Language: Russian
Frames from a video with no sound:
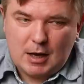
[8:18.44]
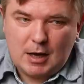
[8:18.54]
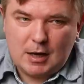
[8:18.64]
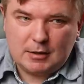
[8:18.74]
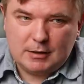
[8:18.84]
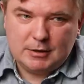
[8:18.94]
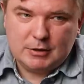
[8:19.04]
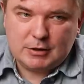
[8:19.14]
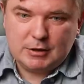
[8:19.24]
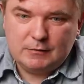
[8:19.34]
а
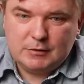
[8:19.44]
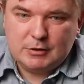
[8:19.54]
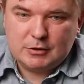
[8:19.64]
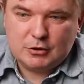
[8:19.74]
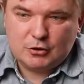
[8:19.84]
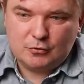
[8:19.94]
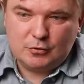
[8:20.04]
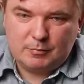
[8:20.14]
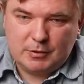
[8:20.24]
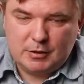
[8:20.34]
классические инвестиции, что я под